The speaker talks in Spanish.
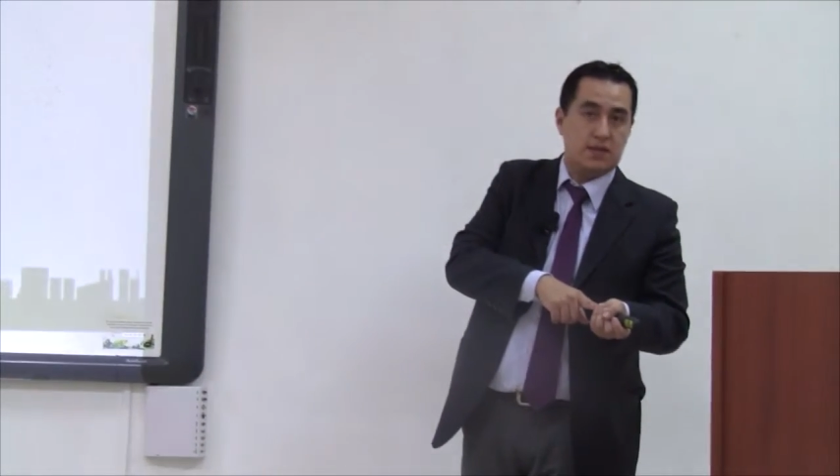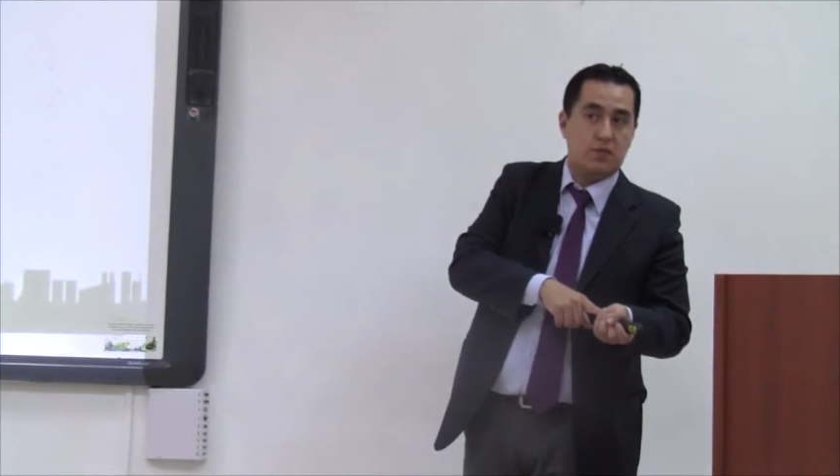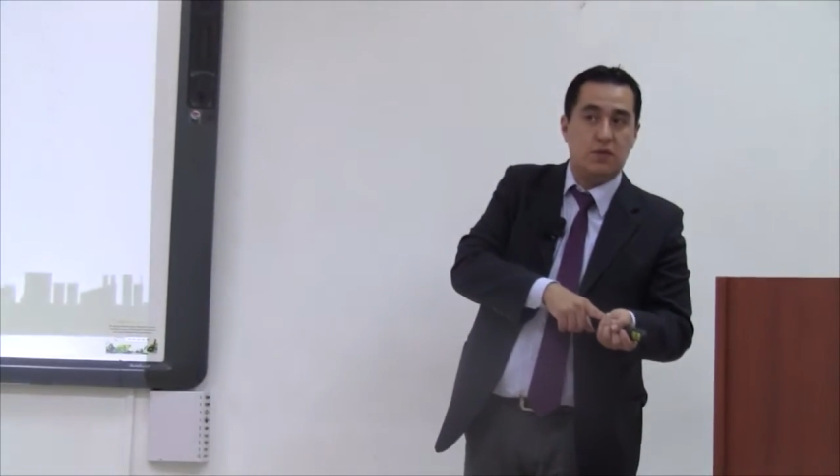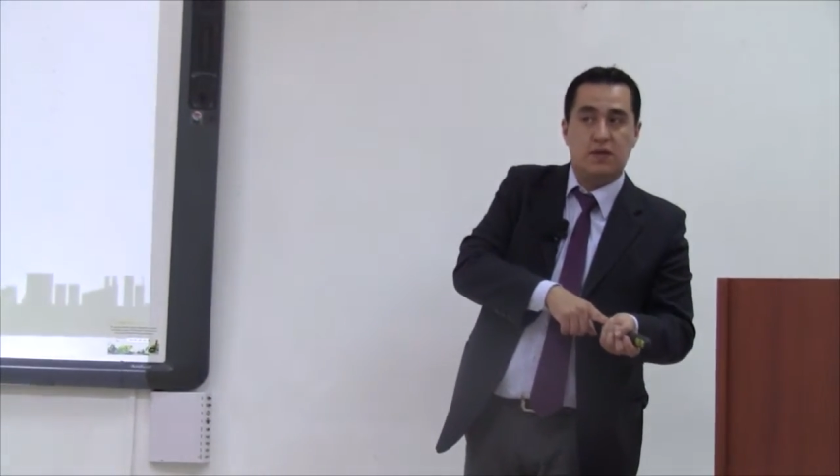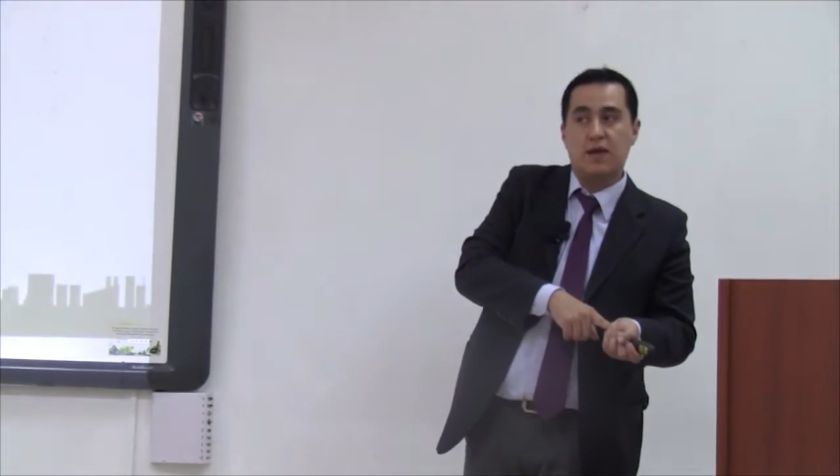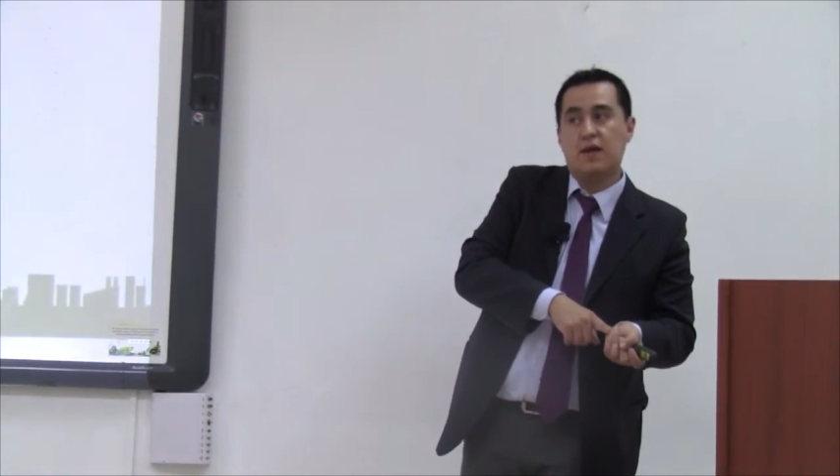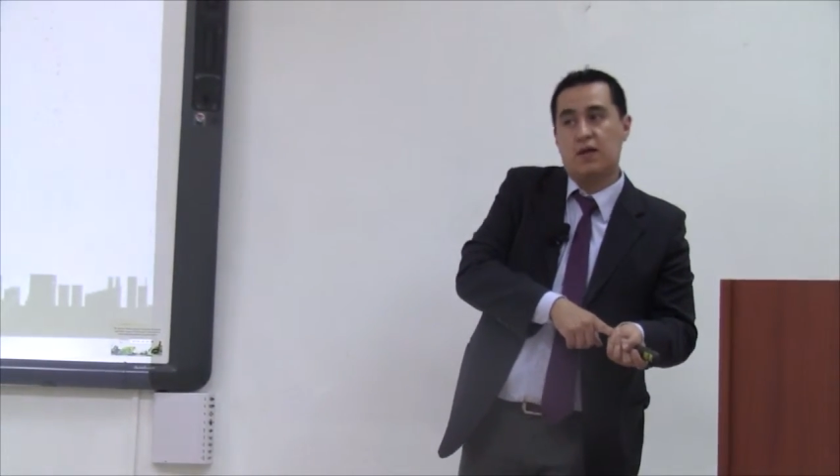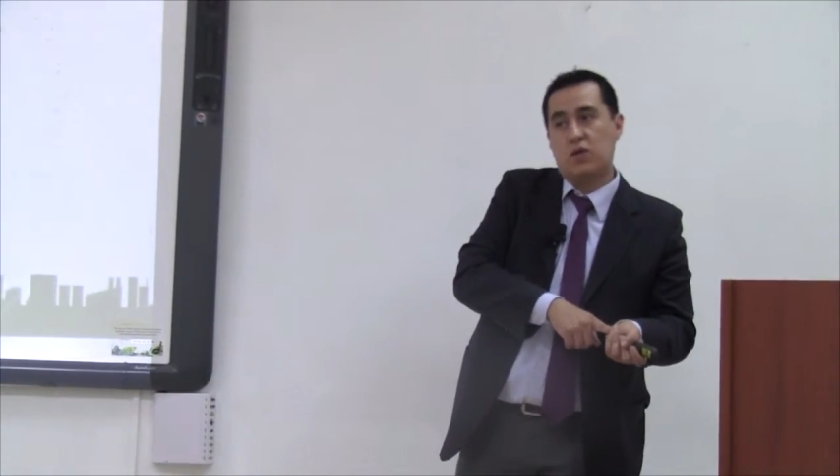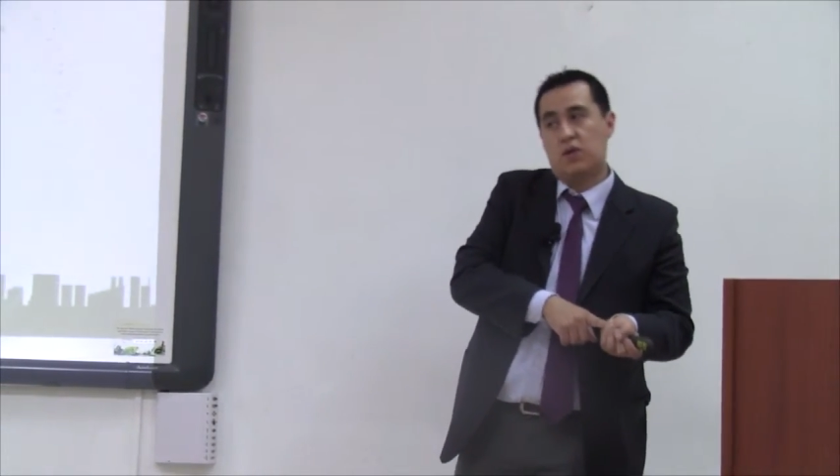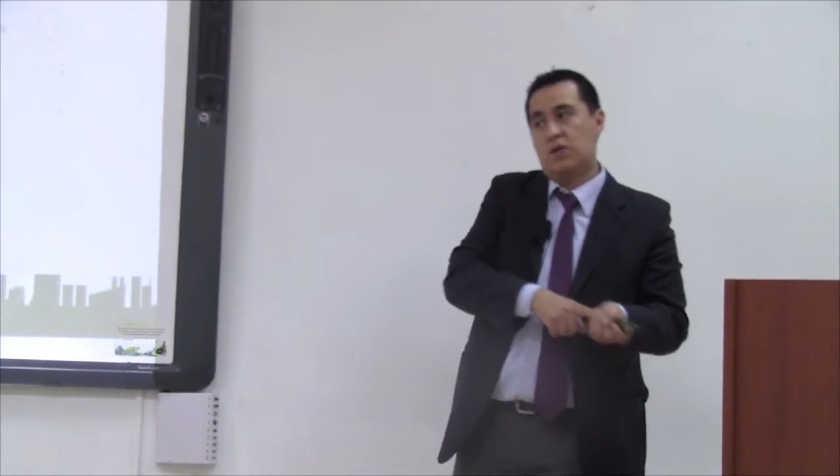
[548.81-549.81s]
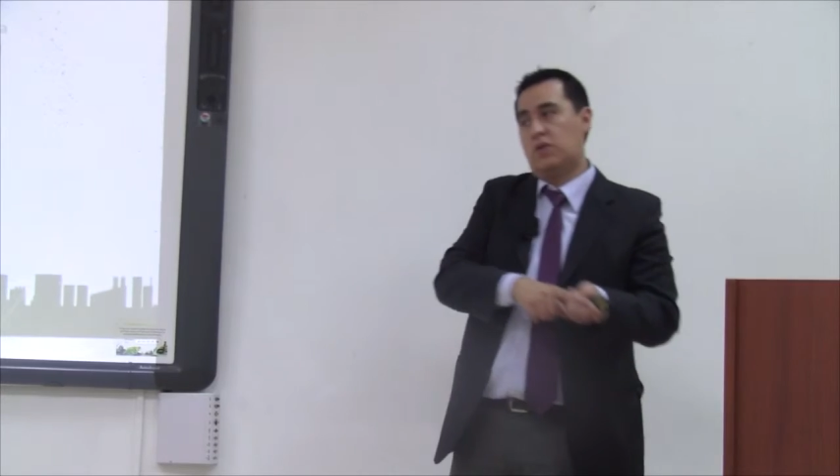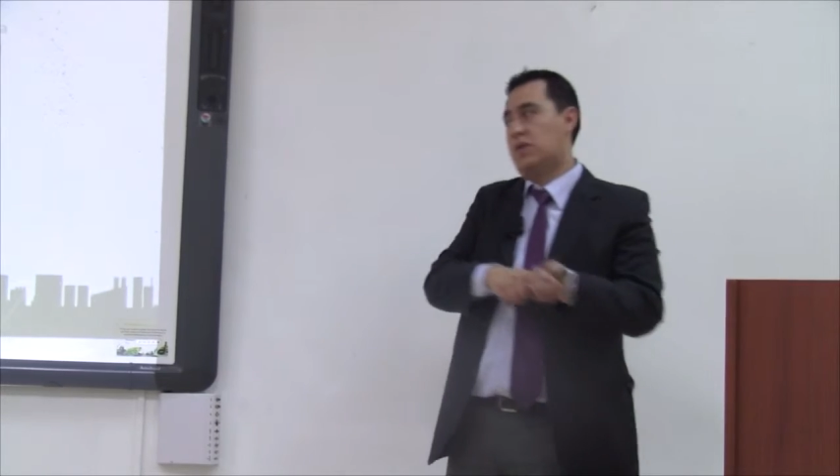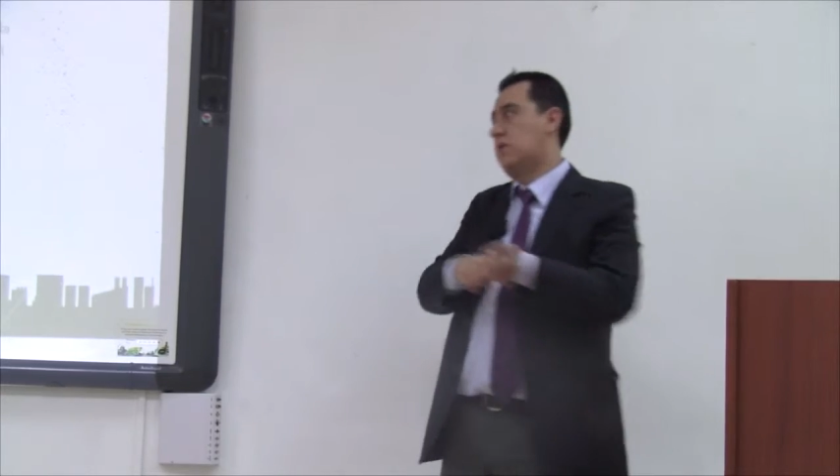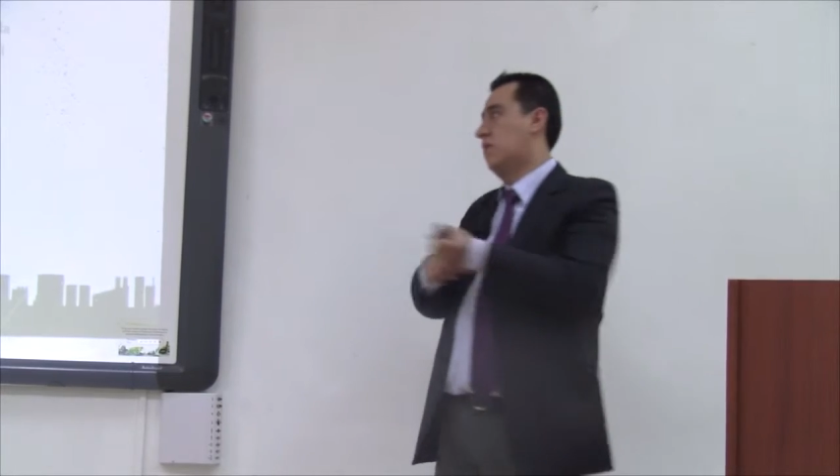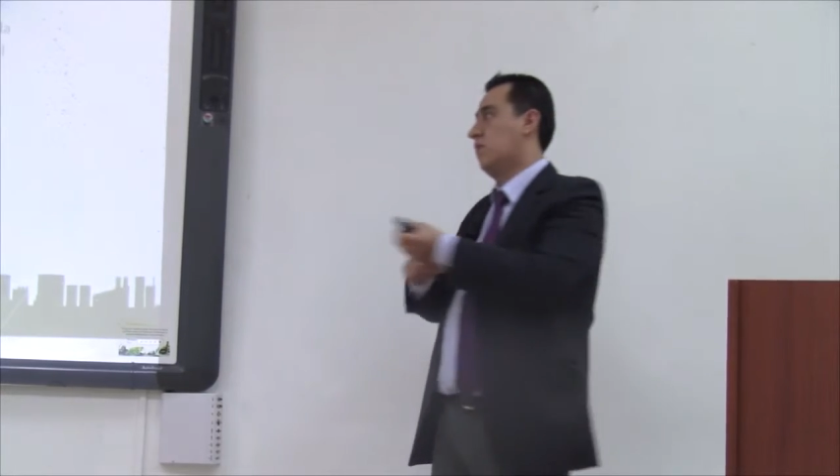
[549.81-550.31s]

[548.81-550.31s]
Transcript: esa multa y luego